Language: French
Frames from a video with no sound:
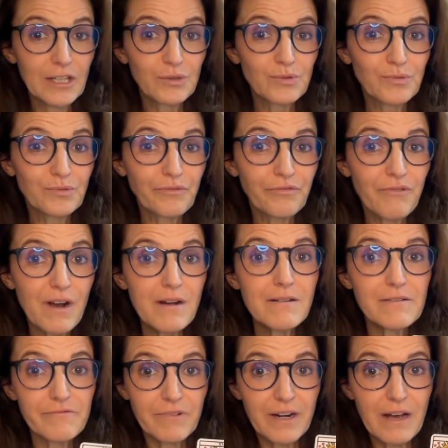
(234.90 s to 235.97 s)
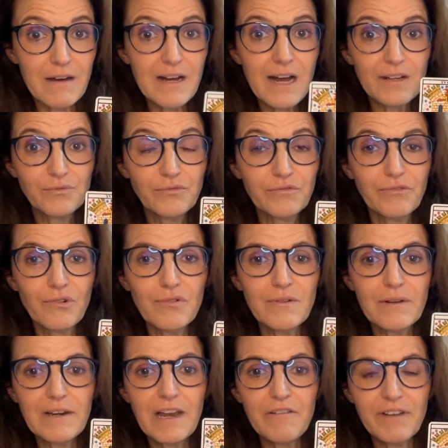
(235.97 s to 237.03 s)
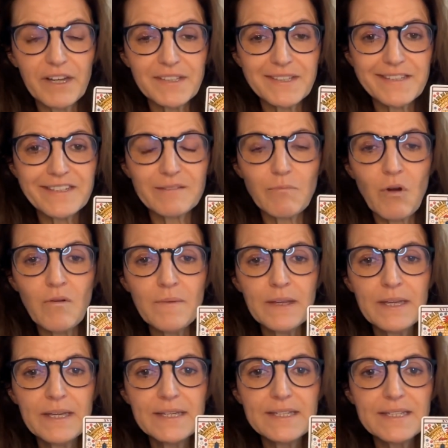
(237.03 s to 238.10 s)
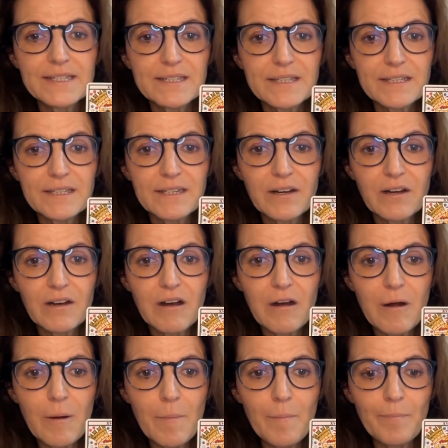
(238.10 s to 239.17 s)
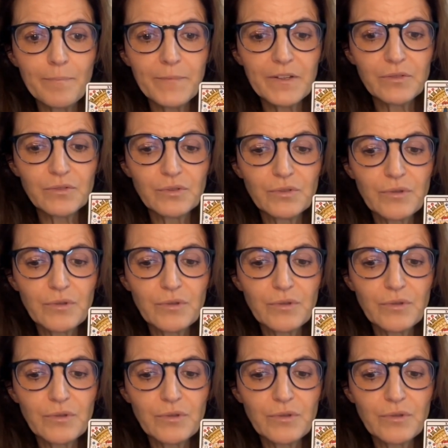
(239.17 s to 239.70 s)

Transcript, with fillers: Toutefois, voilà, à nouveau, l'avertissement, c'est euh, de...